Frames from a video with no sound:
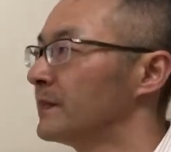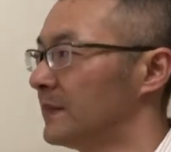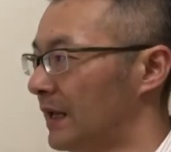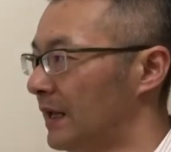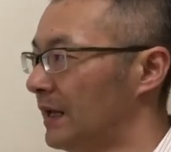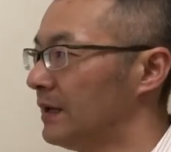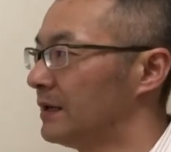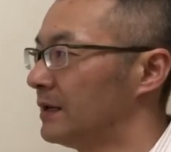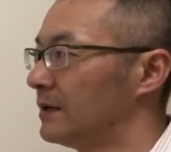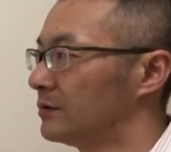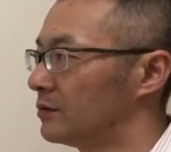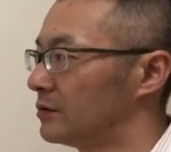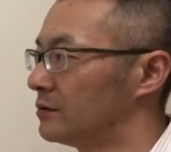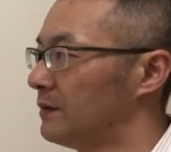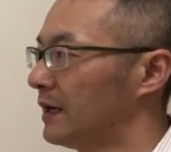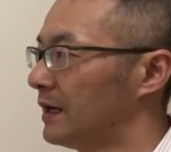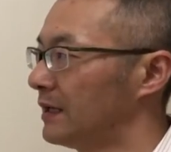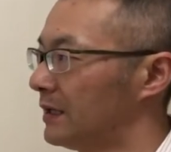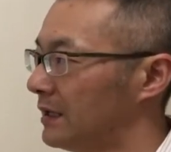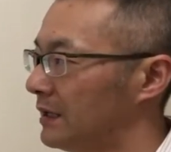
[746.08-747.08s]
ね、という
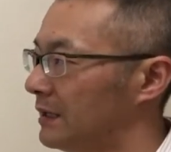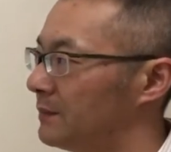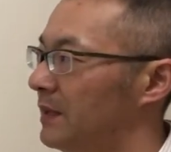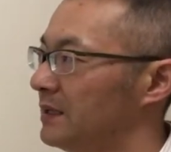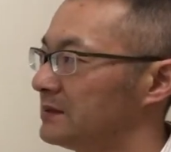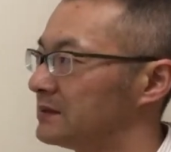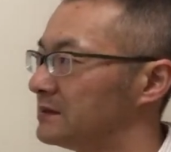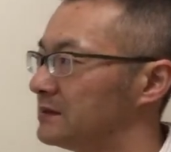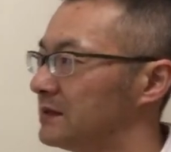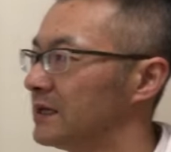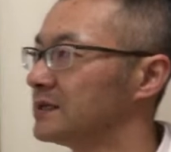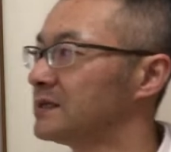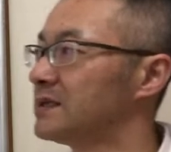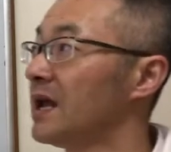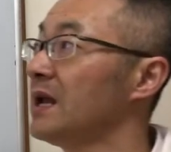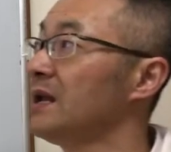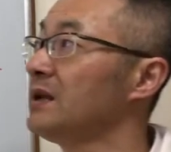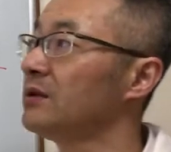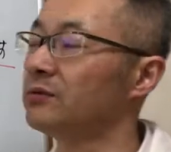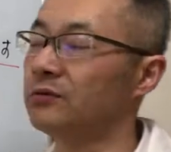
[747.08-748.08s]
わけでねまずね
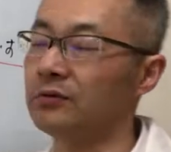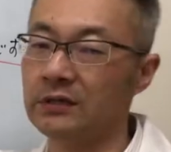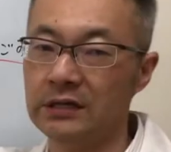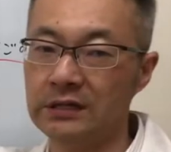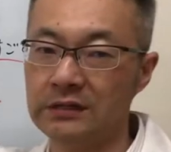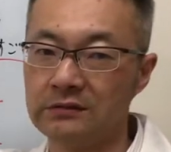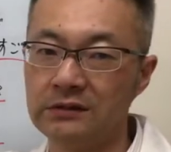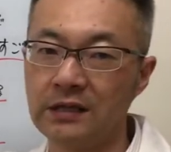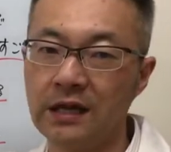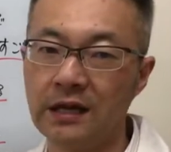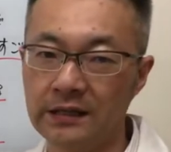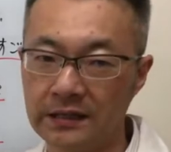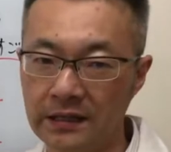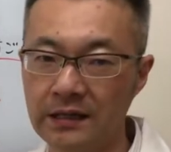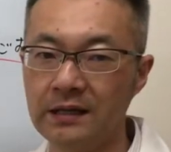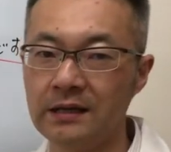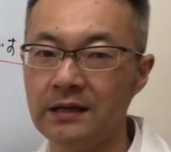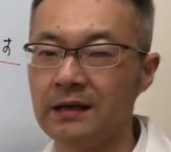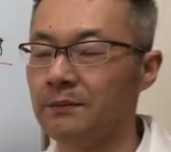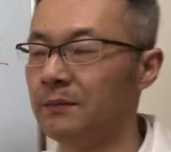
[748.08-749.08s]
生理の時って言ったら
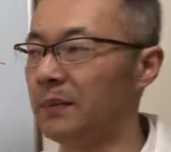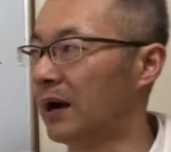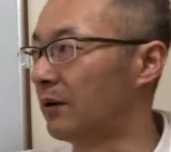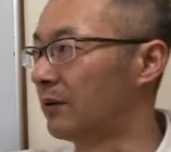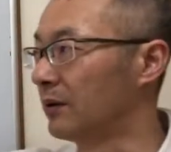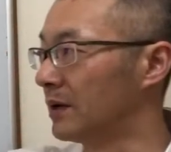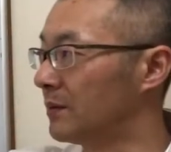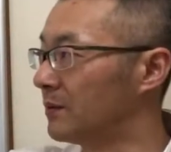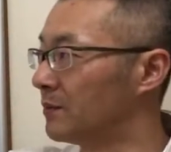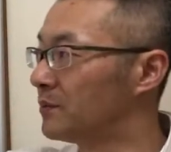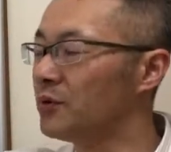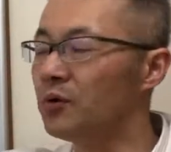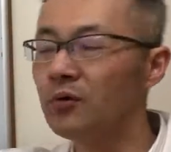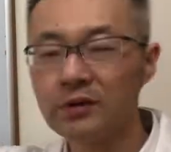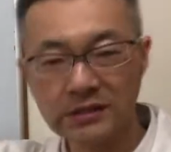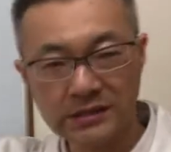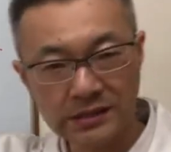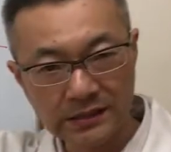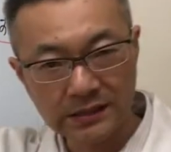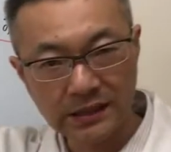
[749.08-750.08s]
ねまあこれ病
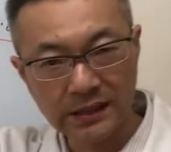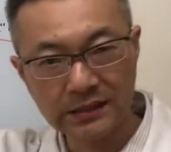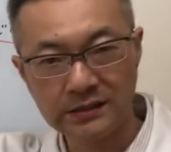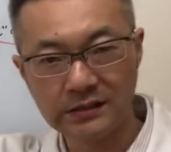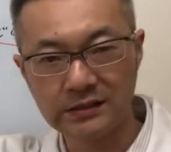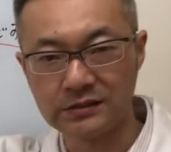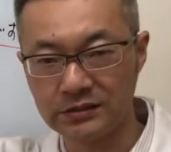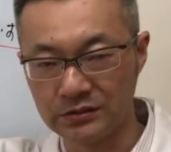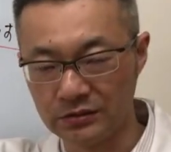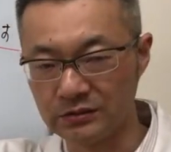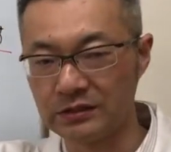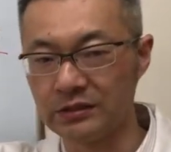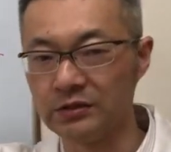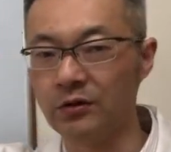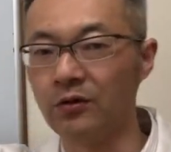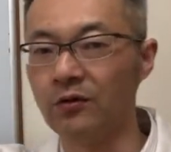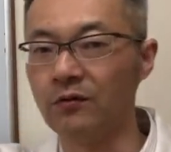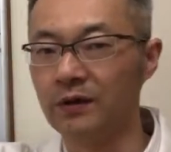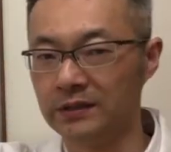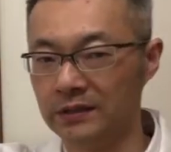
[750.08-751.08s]
気じゃないんですよ基
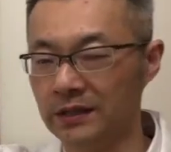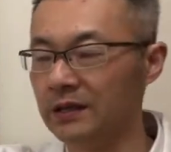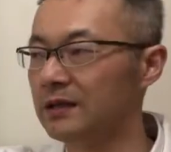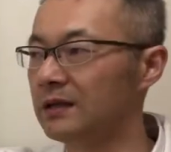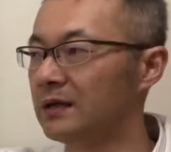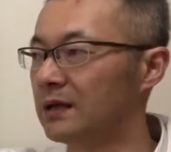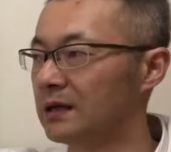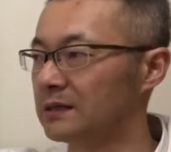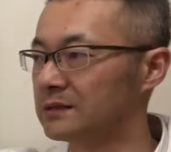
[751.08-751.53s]
本はね